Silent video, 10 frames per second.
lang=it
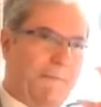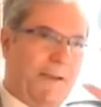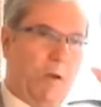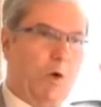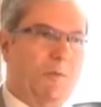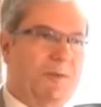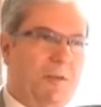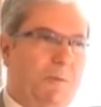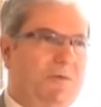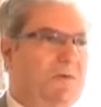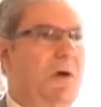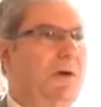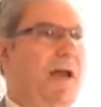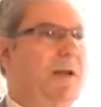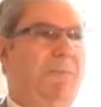d'Appello come
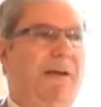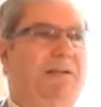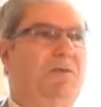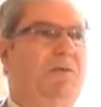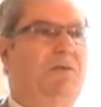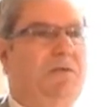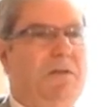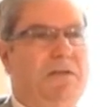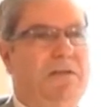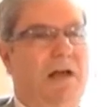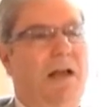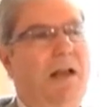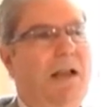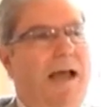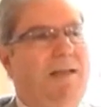istituzione al Palazzo di Giustizia
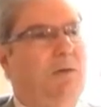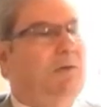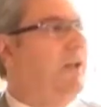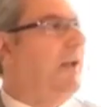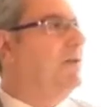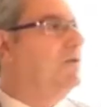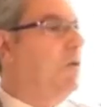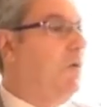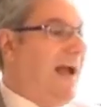e tutto il resto qui.